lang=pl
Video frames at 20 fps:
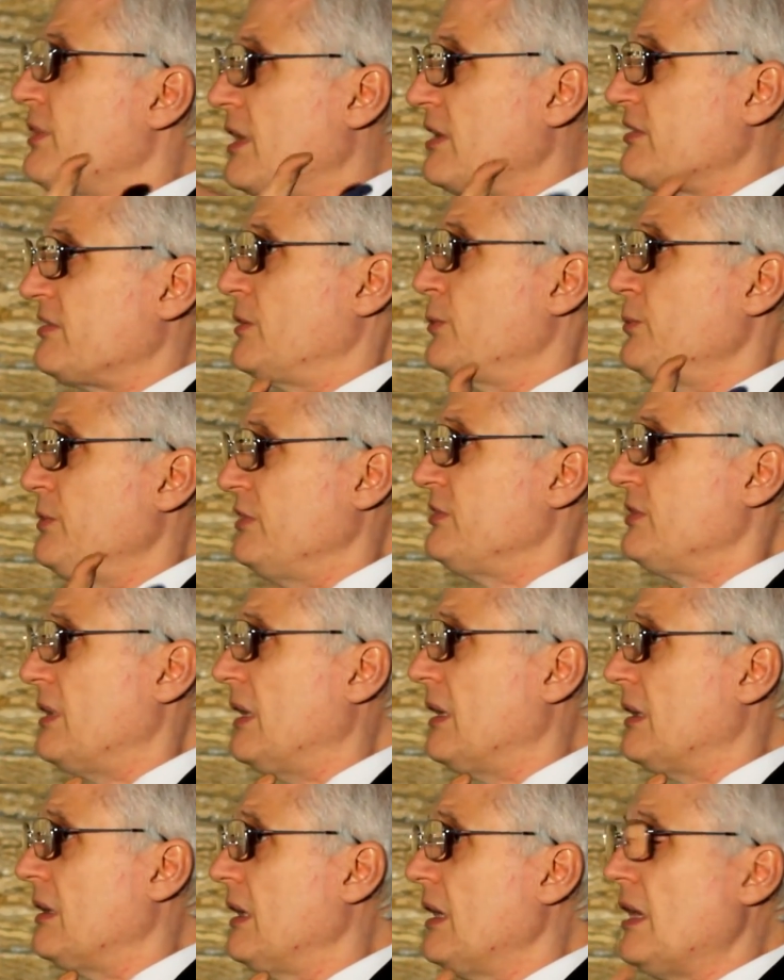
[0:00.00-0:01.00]
wyrastał
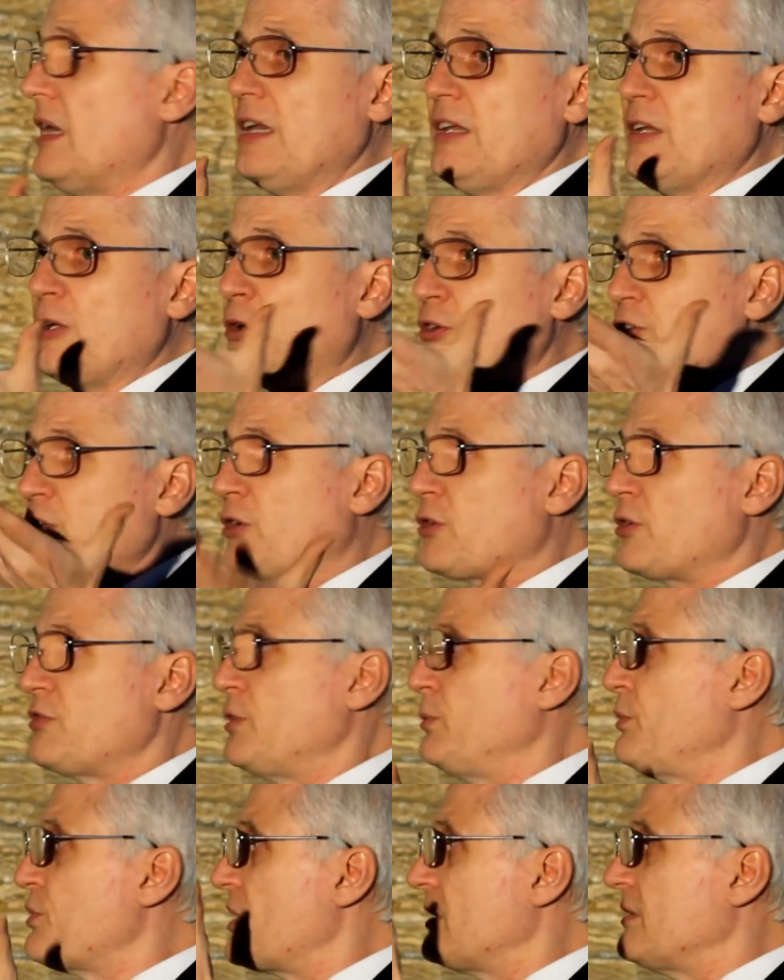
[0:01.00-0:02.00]
Izrael. Jego nie
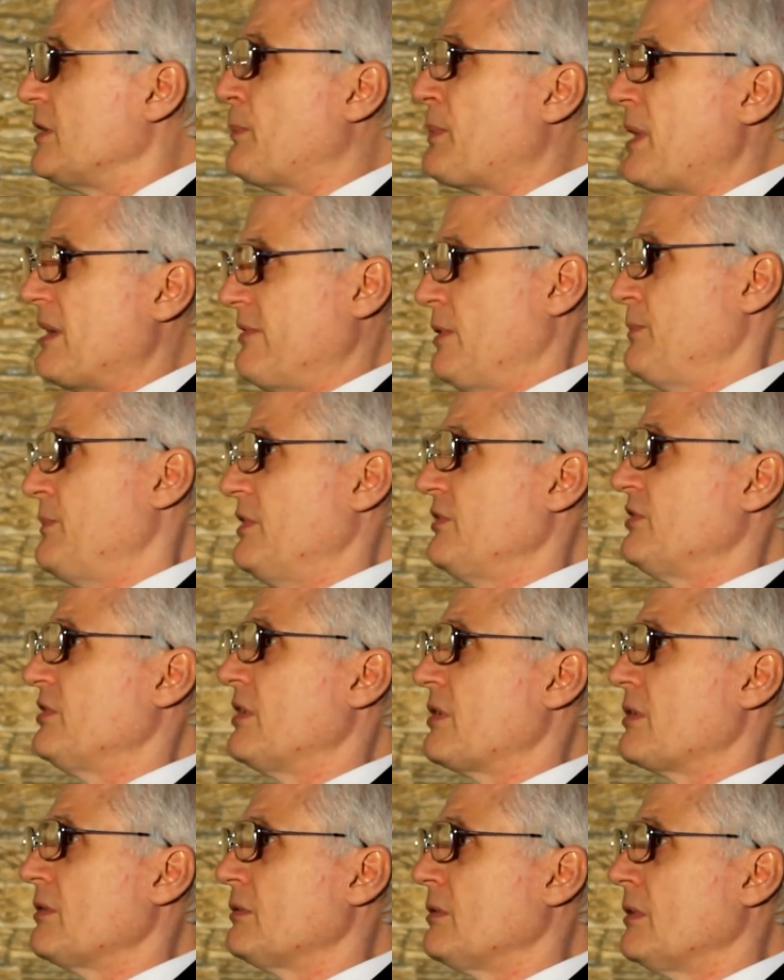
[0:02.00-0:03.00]
chroniły żadne prawa
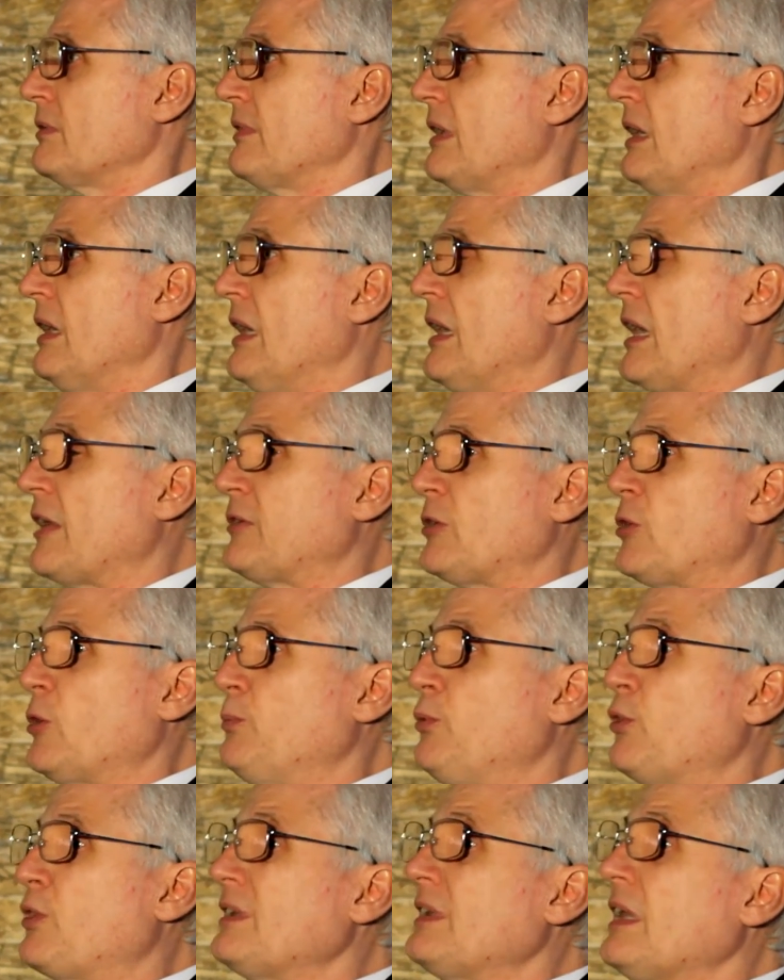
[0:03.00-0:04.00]
międzynarodowe. Dlatego
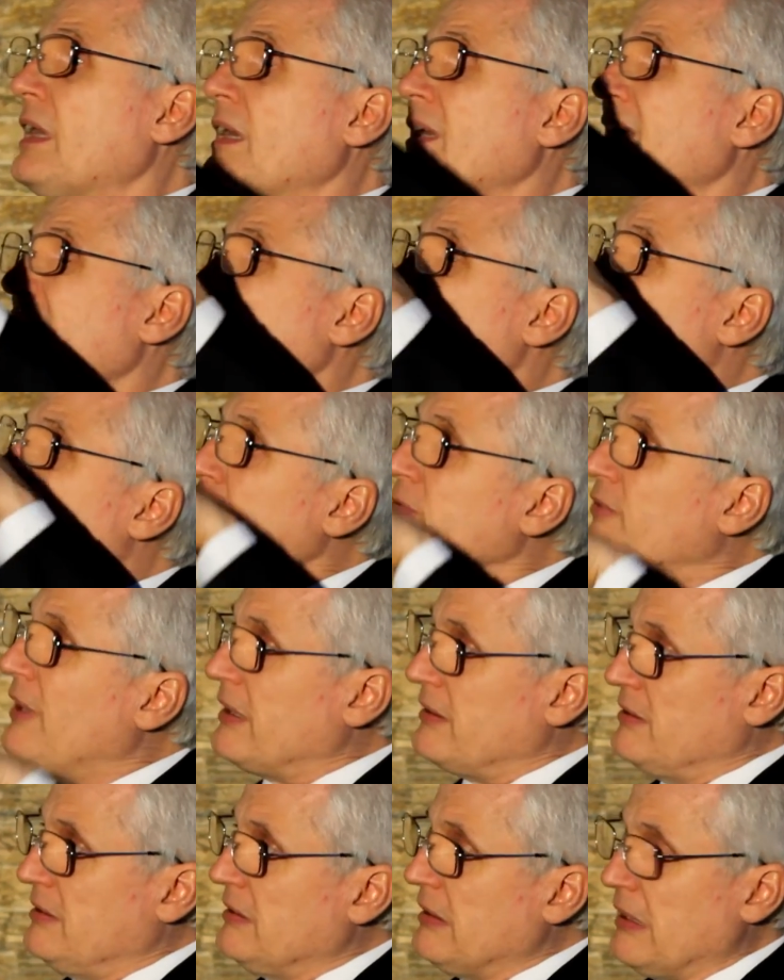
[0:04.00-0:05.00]
Bóg z
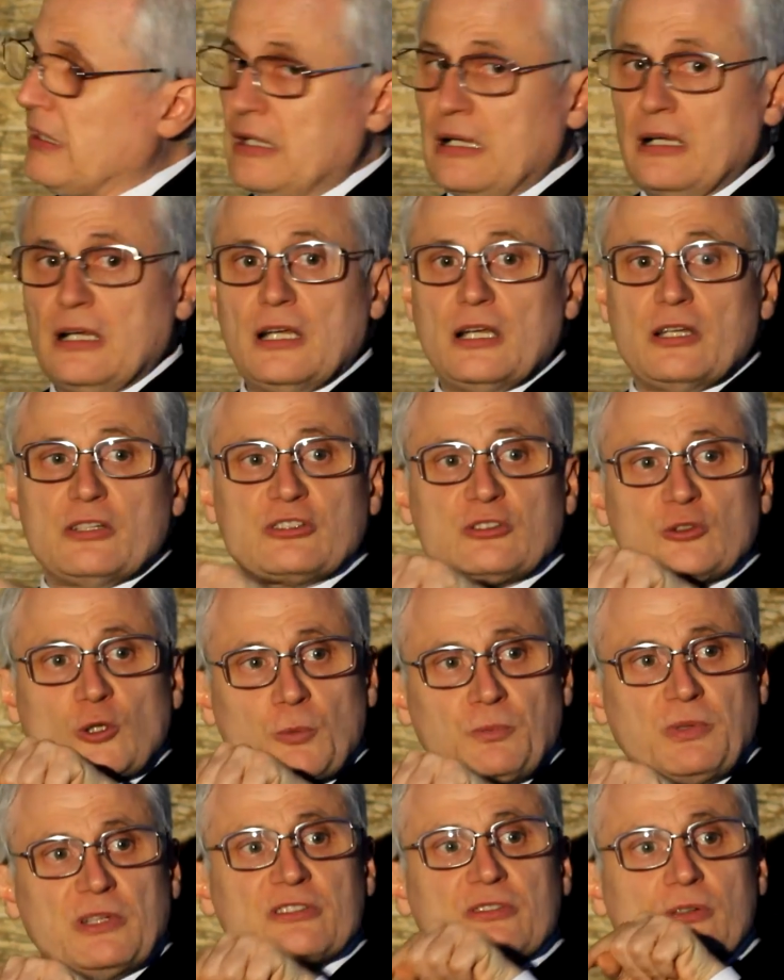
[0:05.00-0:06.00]
uwagi na
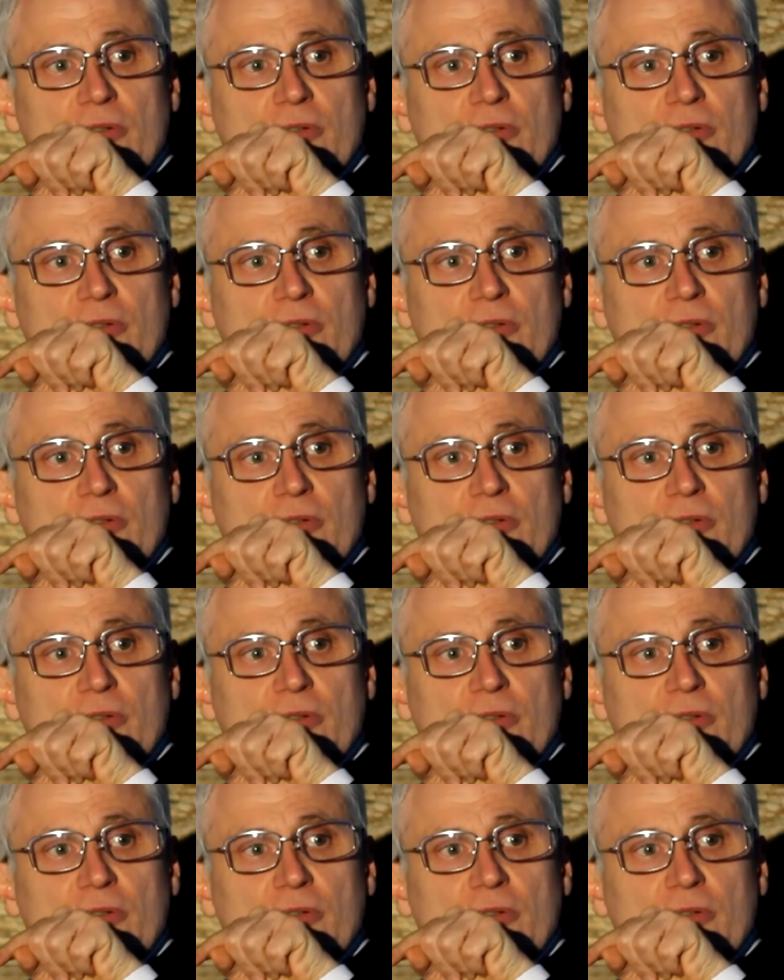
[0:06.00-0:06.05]
stopień